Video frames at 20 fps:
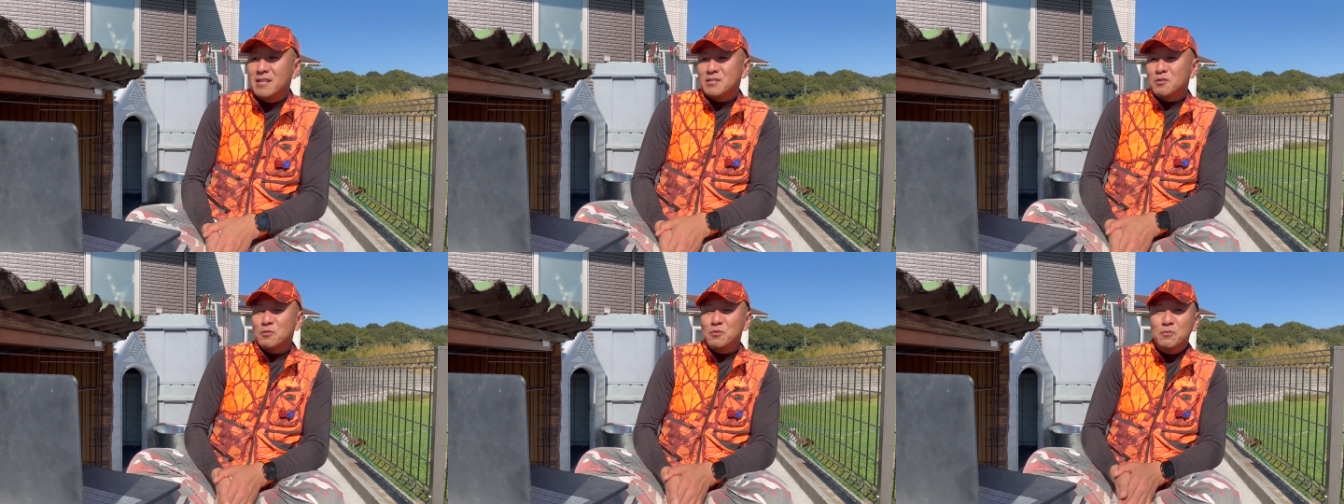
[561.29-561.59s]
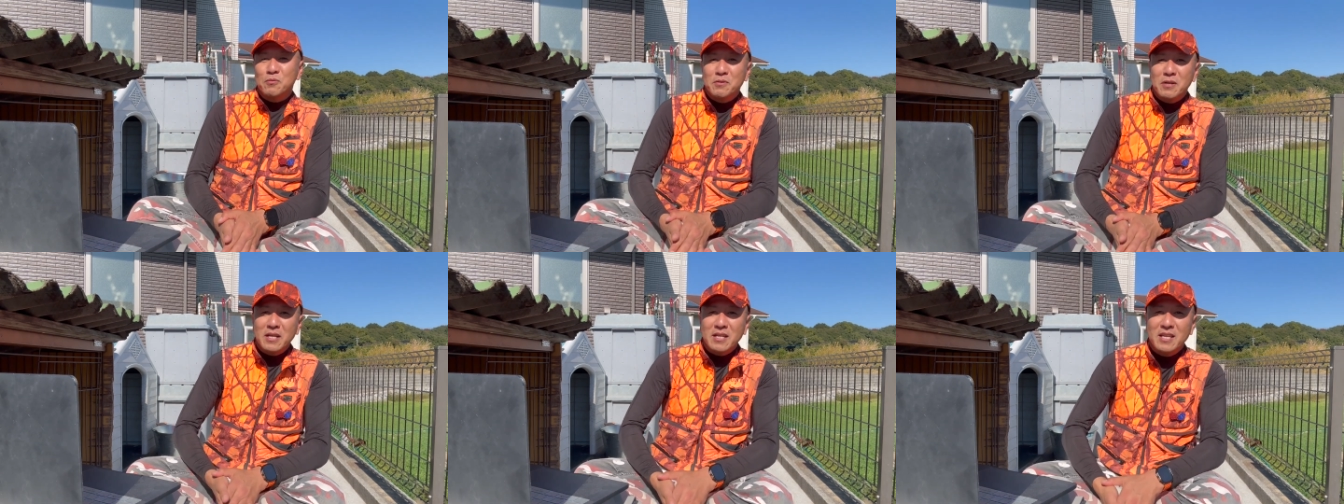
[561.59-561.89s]
そういう
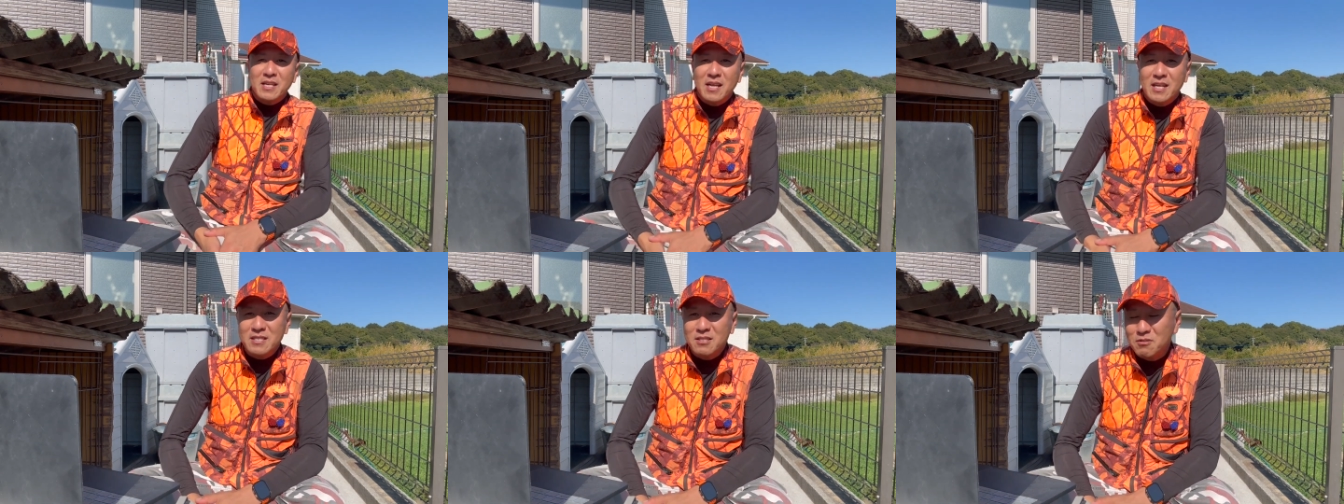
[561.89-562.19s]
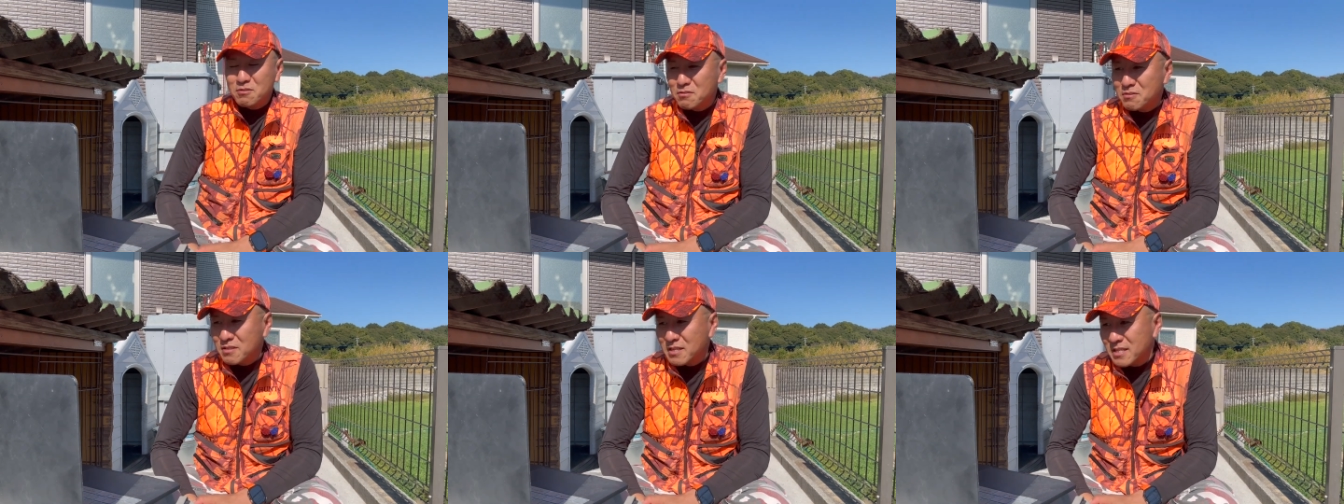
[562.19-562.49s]
ふうな気が
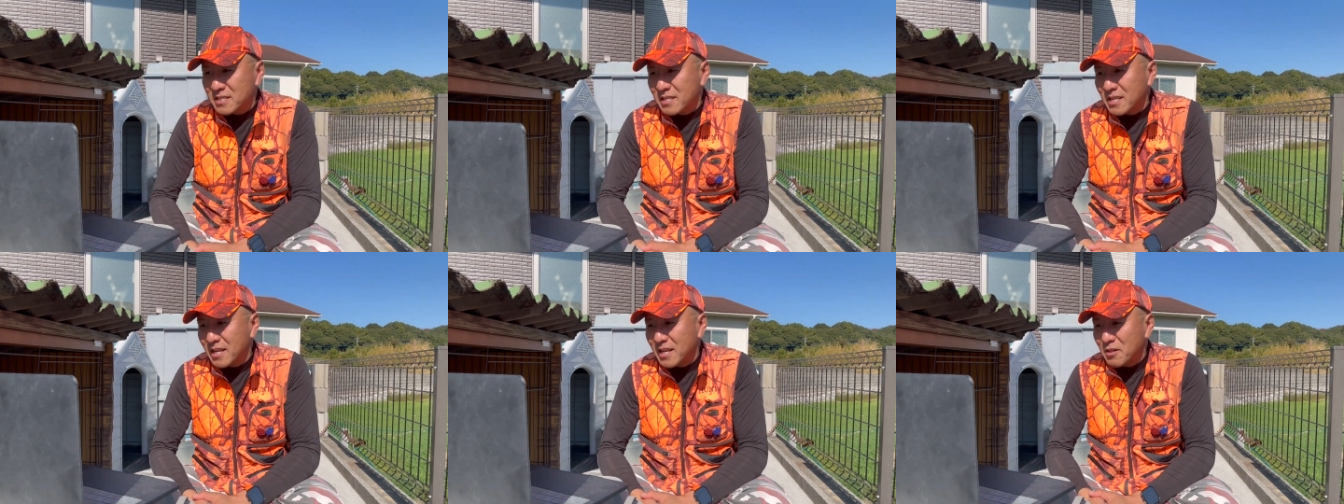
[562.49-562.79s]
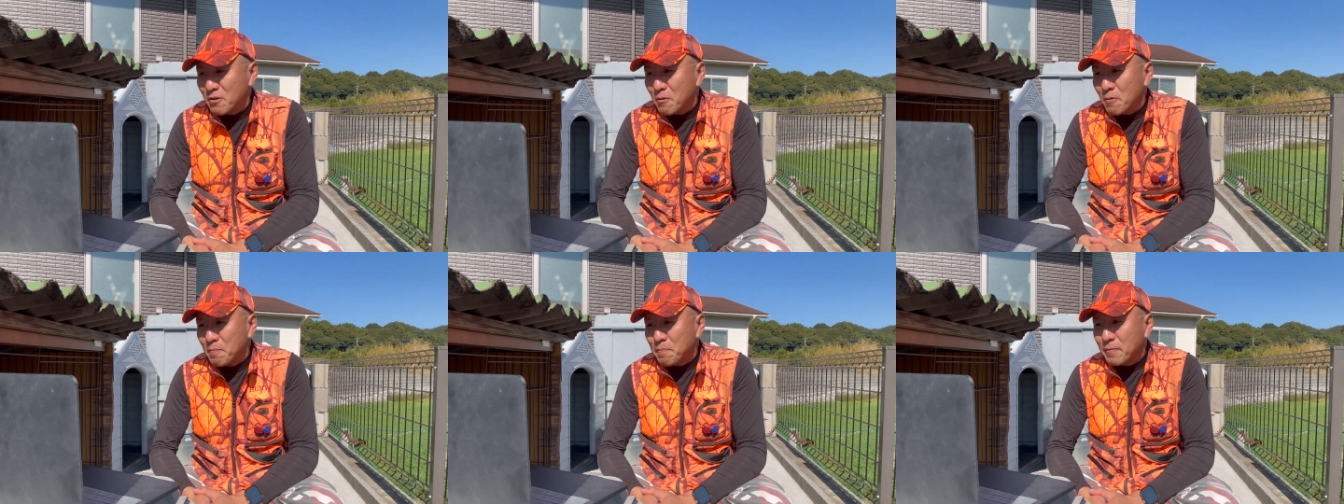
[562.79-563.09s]
するんですけれ
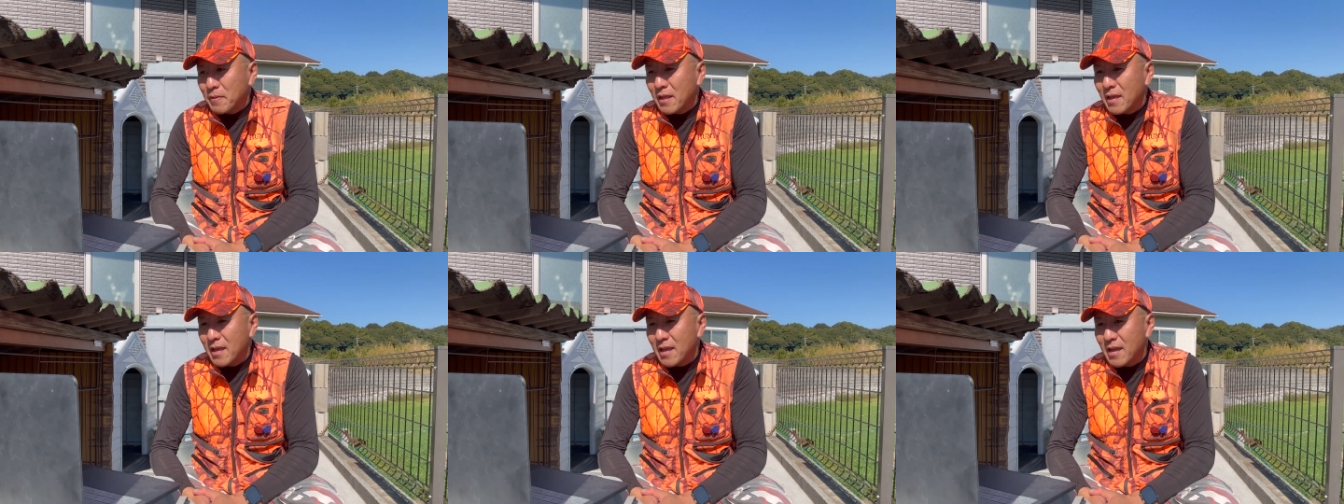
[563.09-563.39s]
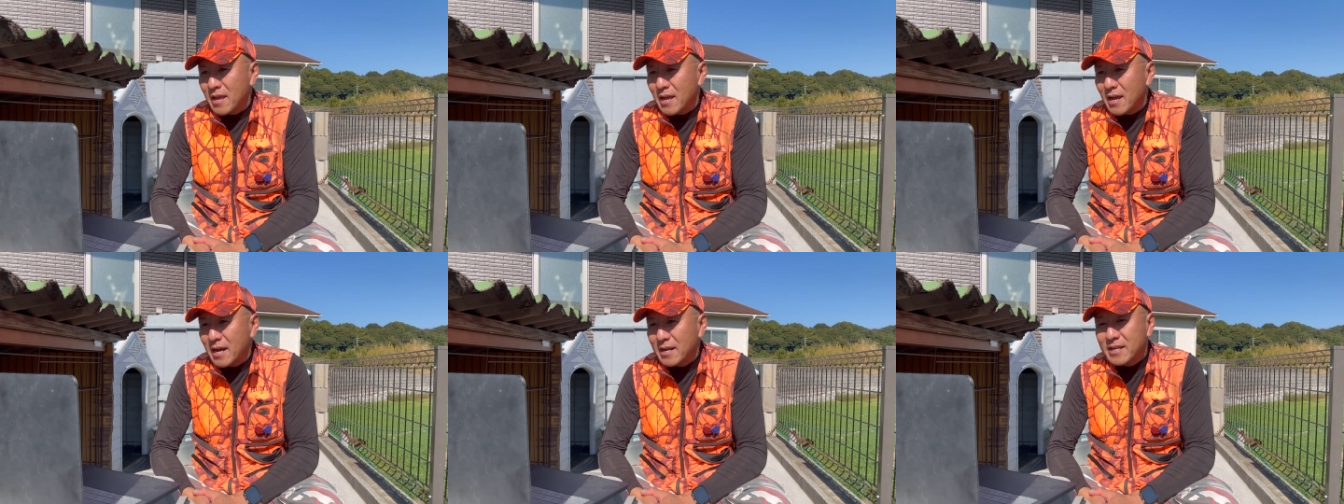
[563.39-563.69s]
ど、
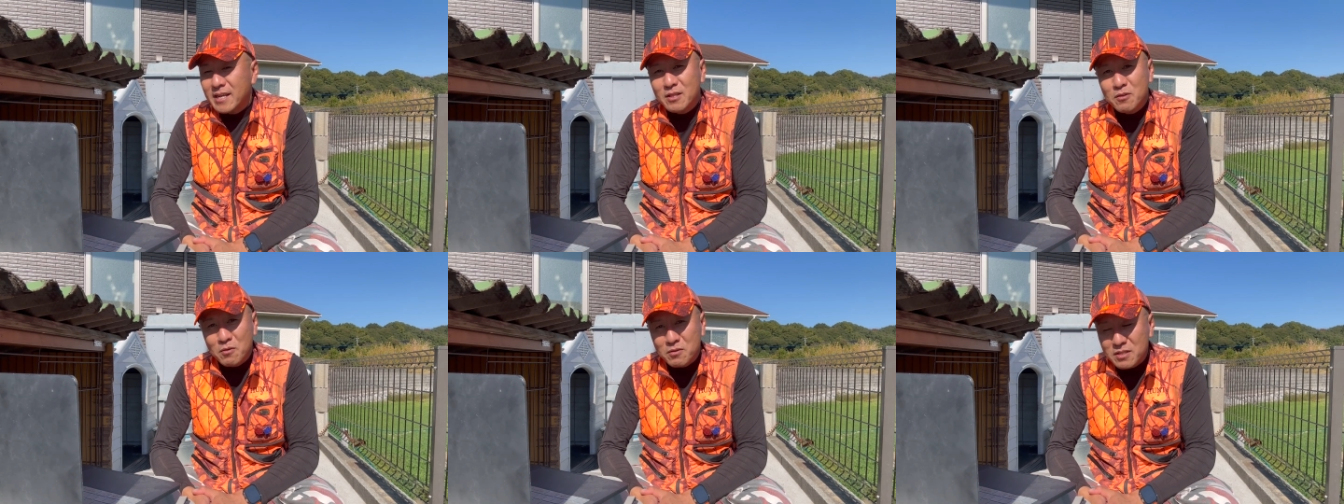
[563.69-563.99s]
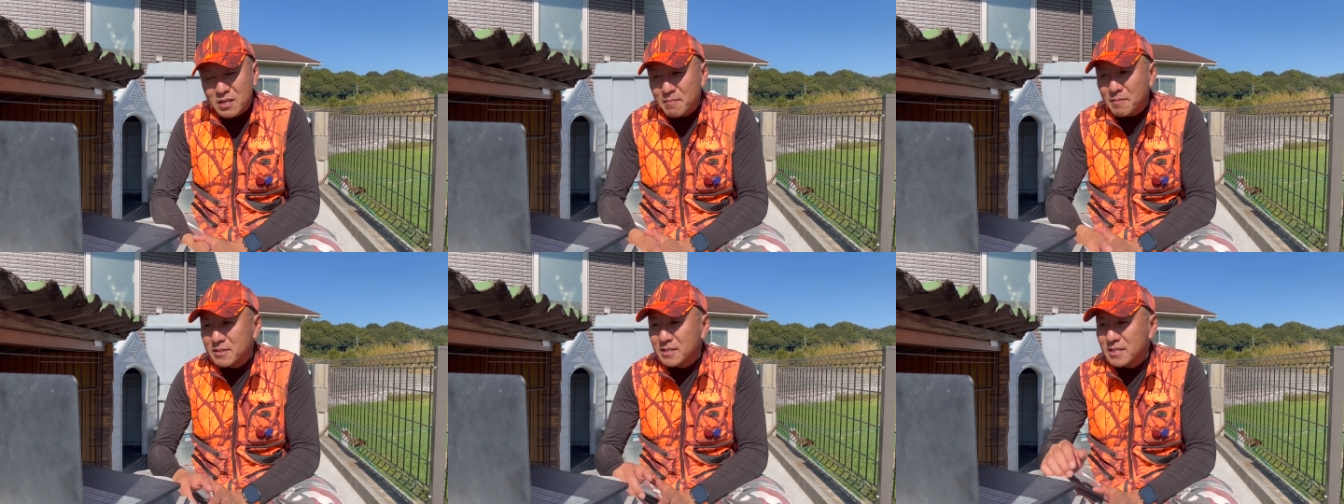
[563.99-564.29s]
ありがとうご
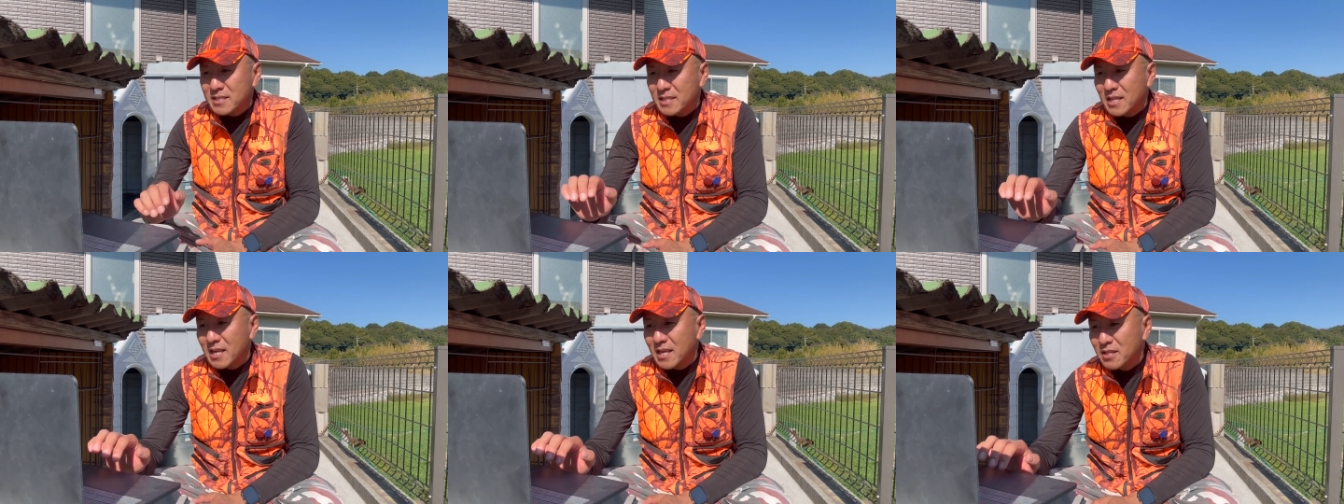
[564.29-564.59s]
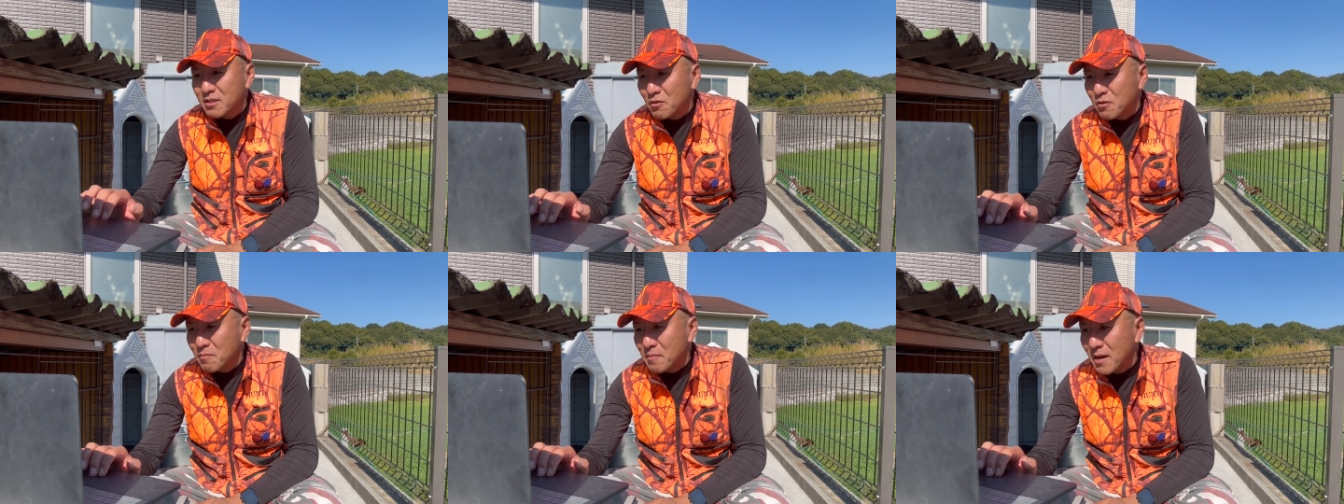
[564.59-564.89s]
ざいます。いただい
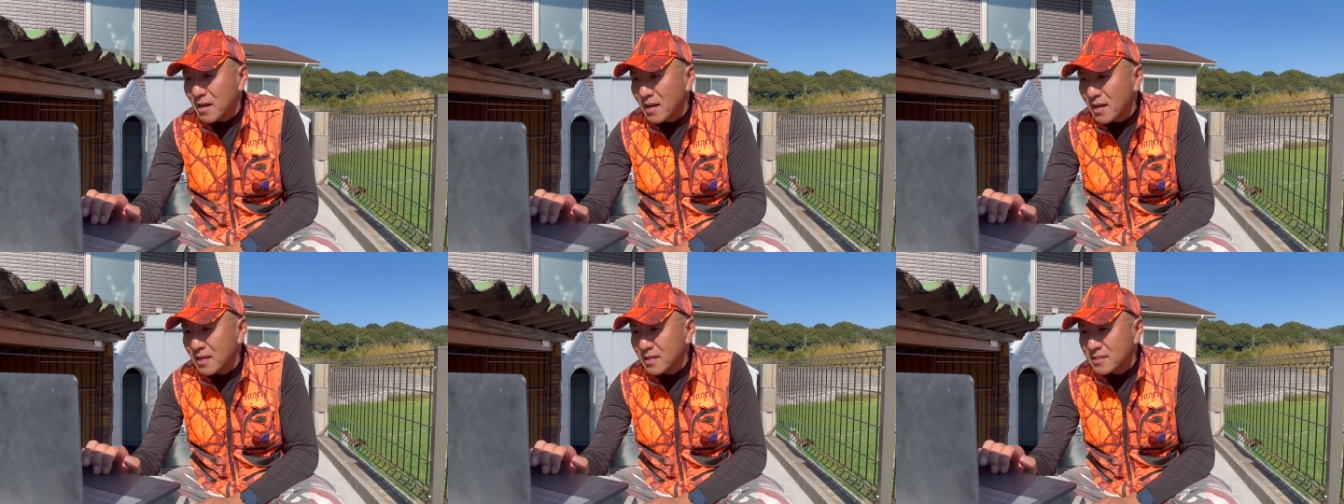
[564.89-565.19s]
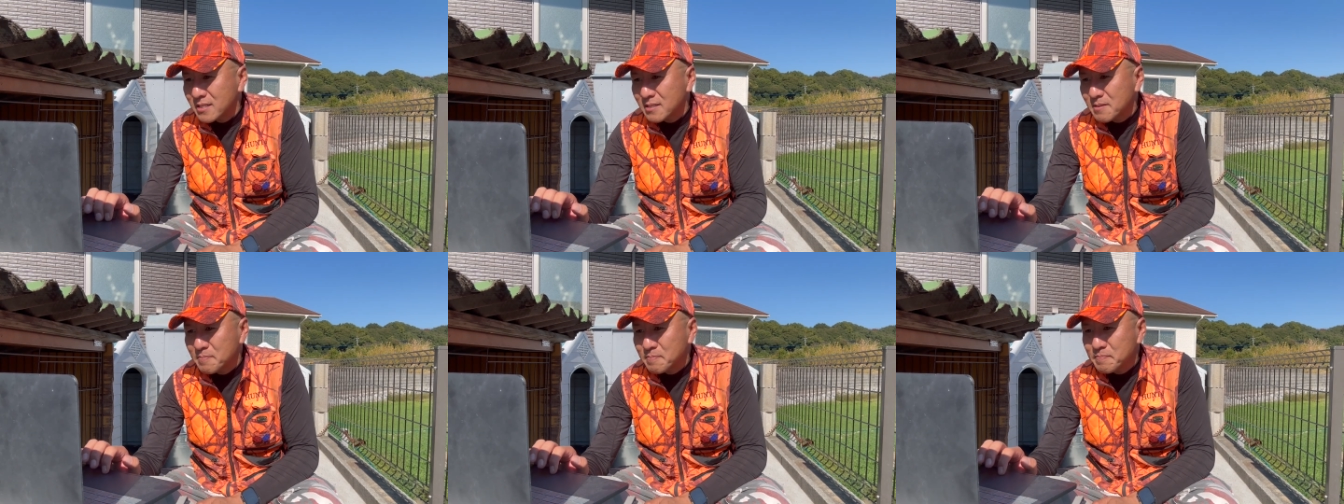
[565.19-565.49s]
ておりま
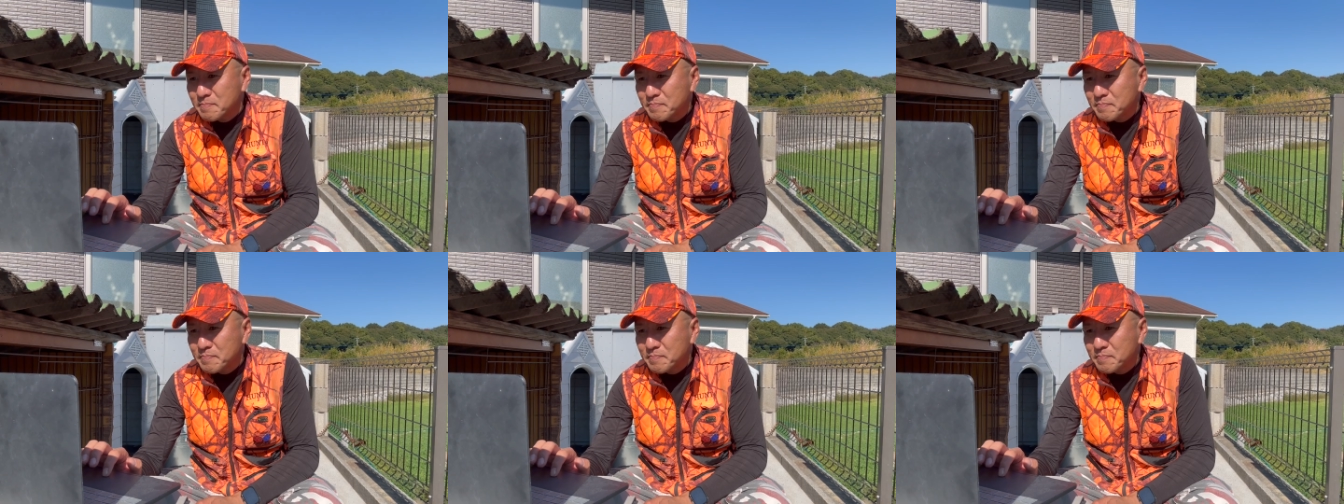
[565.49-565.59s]
す。